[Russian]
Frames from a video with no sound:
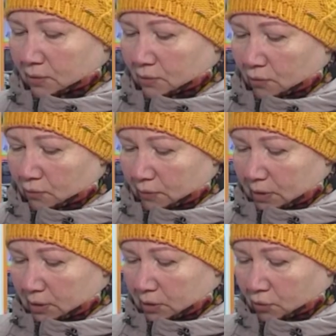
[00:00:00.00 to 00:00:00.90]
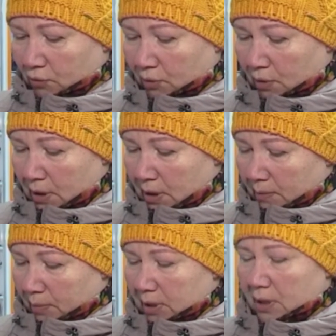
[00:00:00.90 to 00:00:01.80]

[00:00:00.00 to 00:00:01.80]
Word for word: ее и увидела, что про